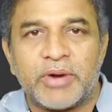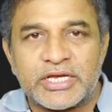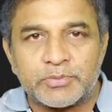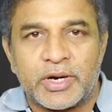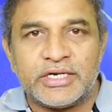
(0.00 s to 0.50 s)

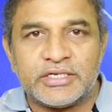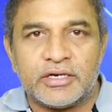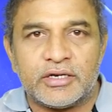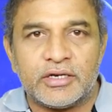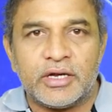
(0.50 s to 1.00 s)
ప్లస్ పాయింట్స్
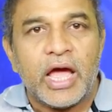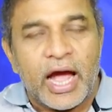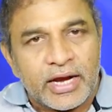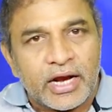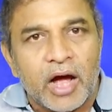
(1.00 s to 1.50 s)
ఏంటి
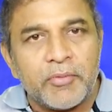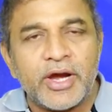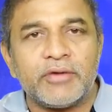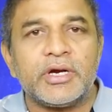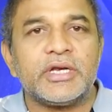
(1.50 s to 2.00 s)
ఆయన
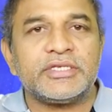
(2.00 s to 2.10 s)
కాబోయేటువంటి